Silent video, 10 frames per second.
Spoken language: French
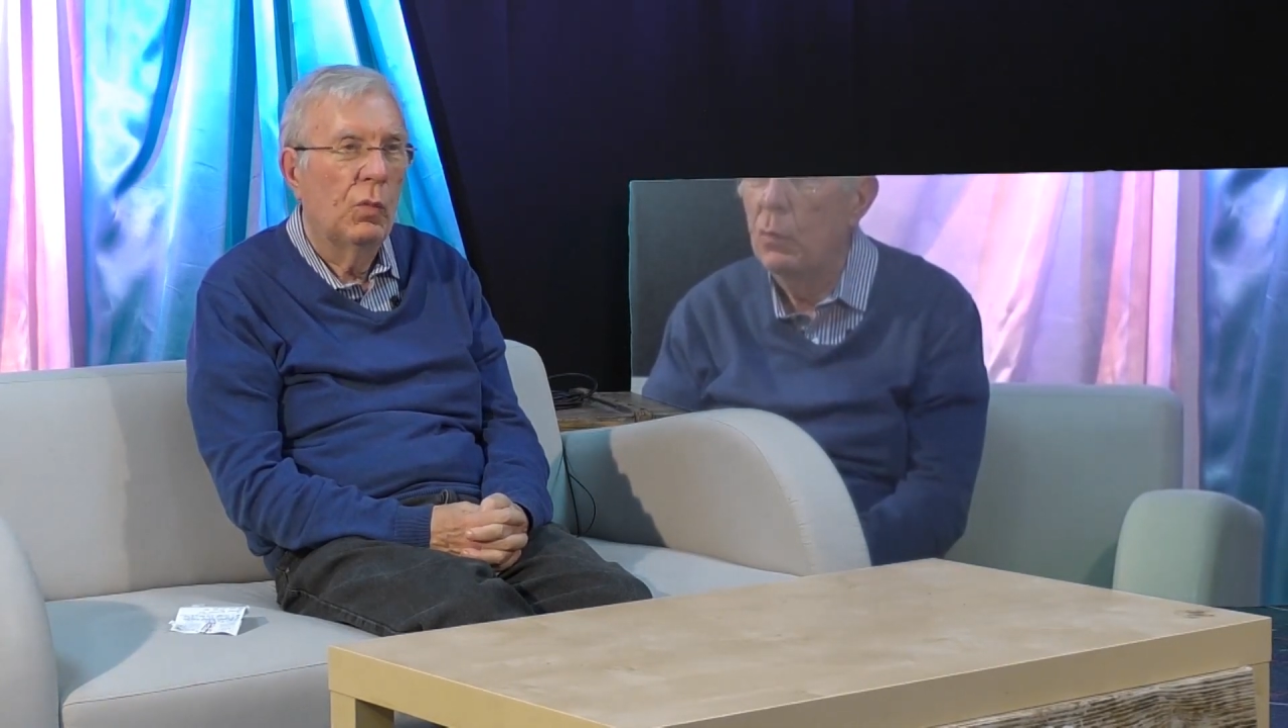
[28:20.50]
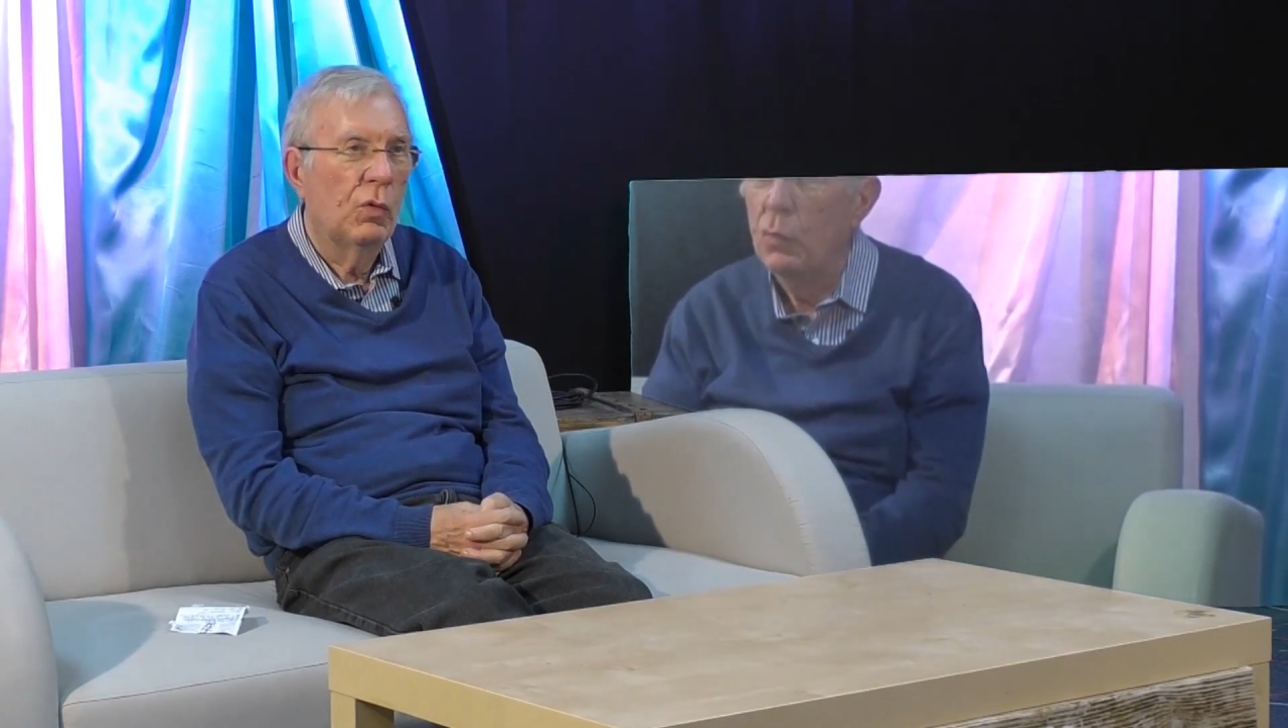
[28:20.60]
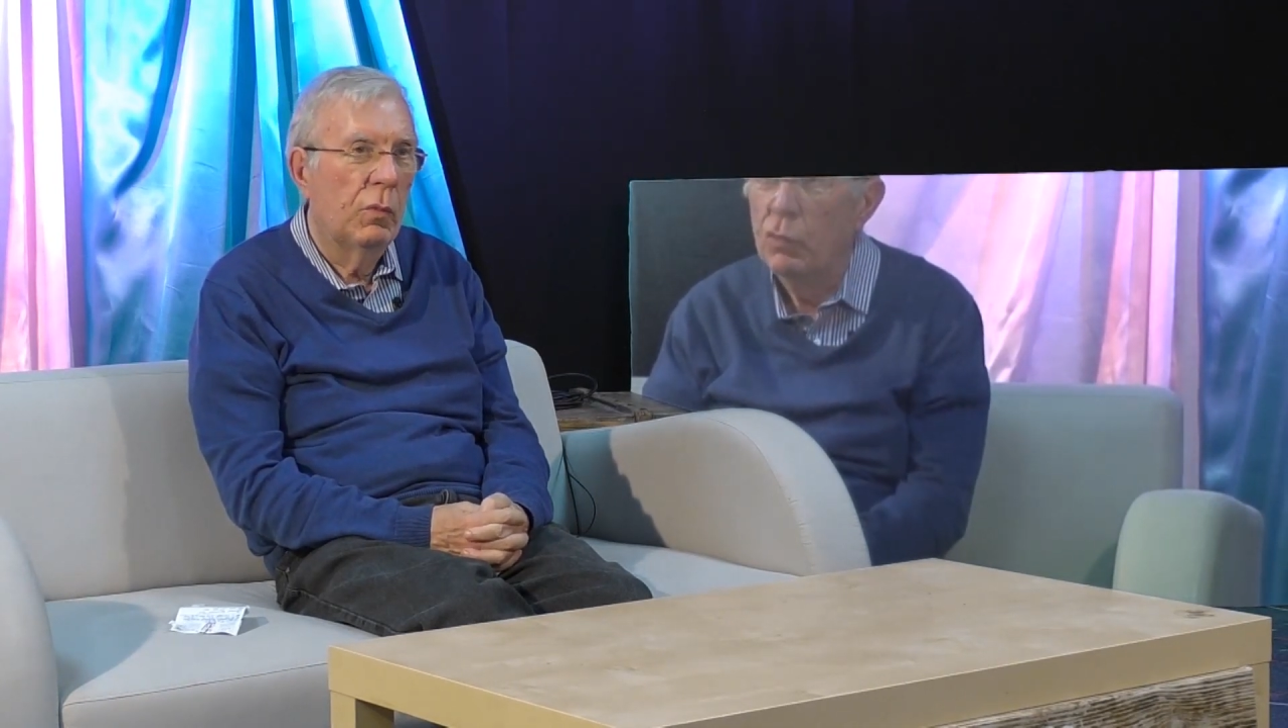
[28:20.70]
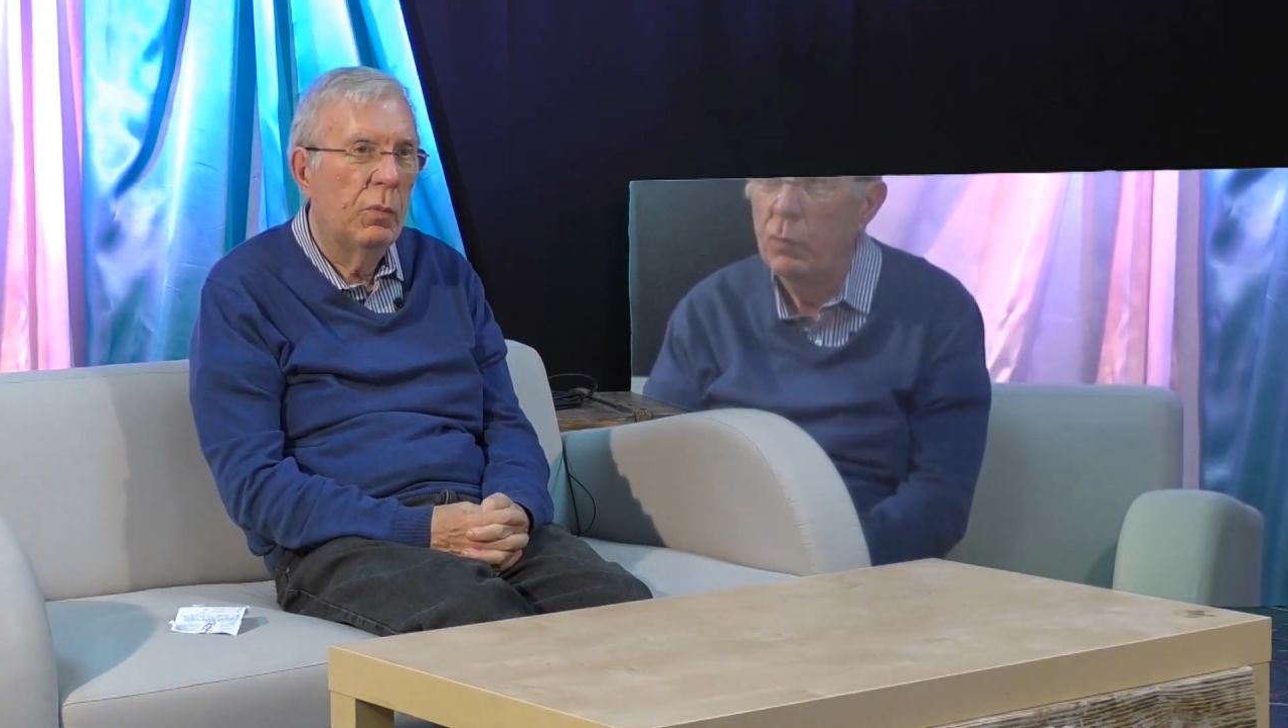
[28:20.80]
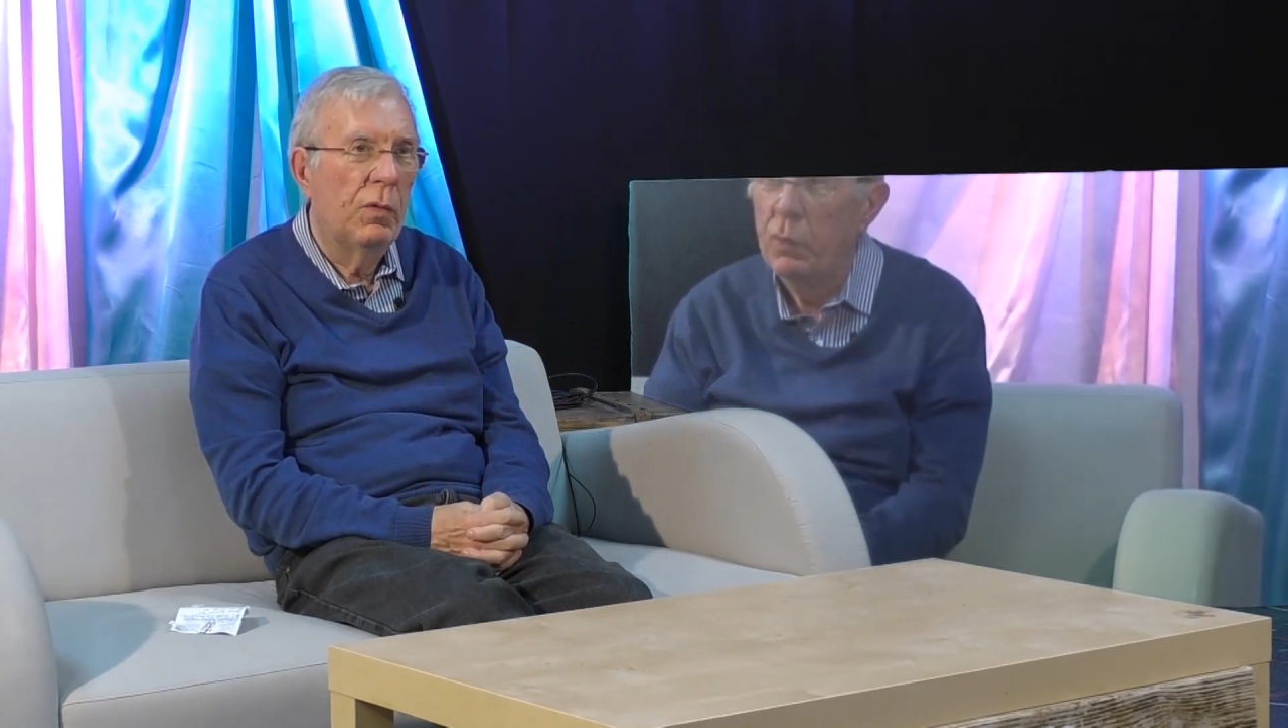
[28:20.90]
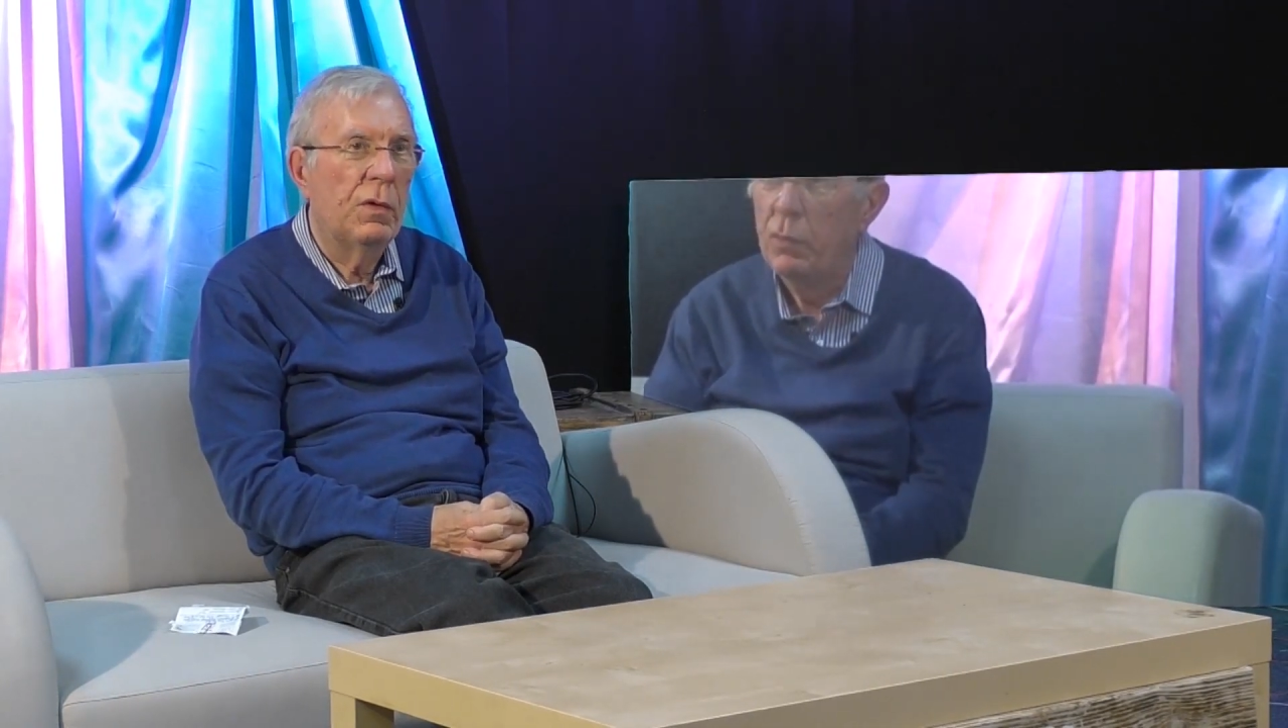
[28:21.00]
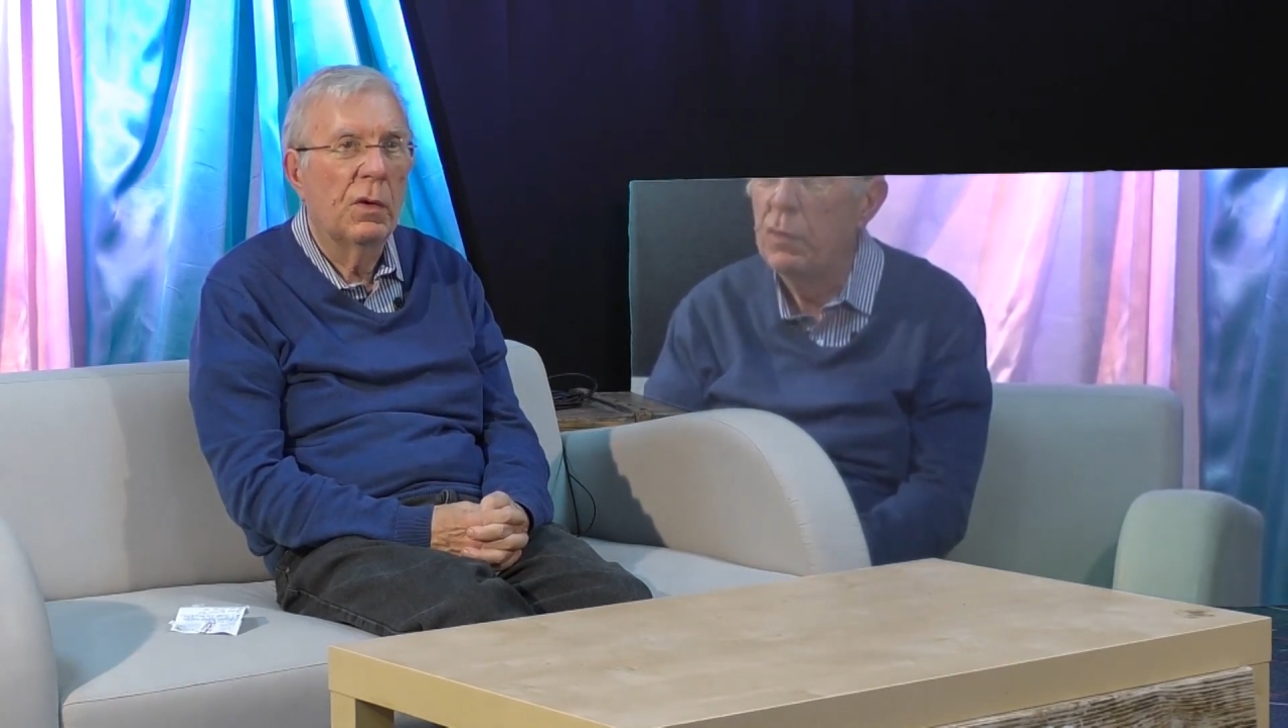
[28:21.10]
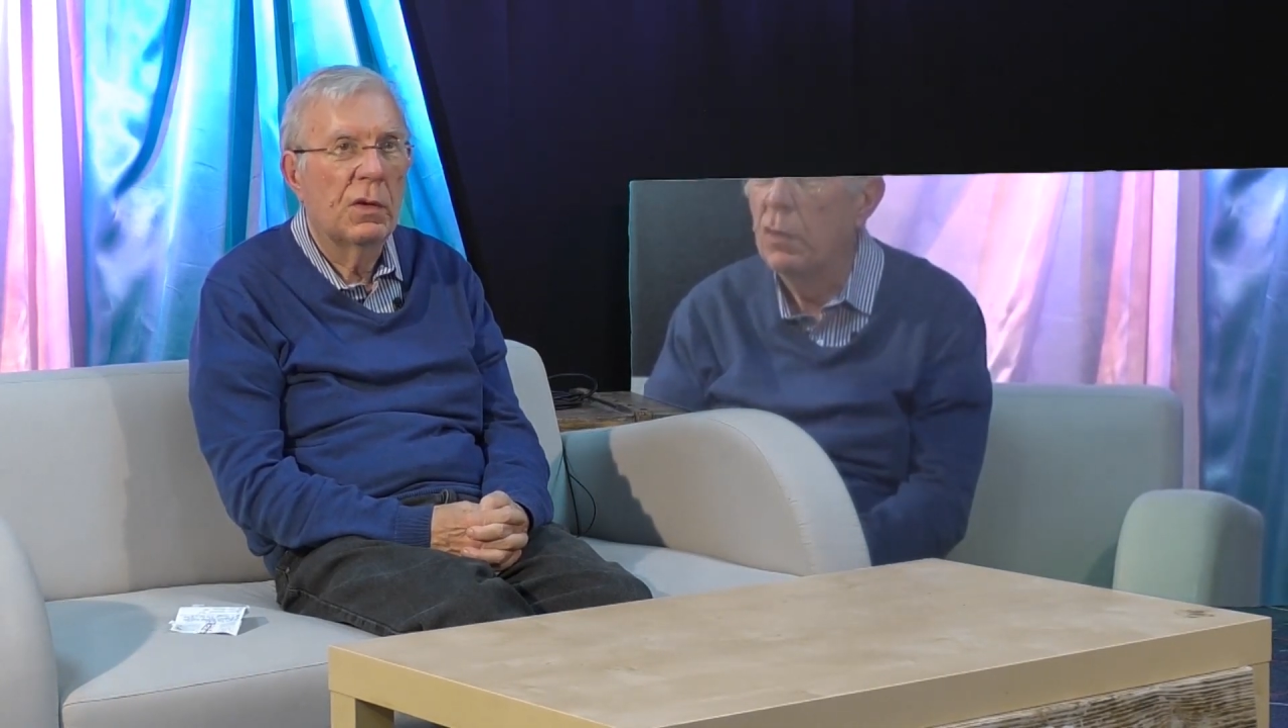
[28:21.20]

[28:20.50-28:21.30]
beaucoup plus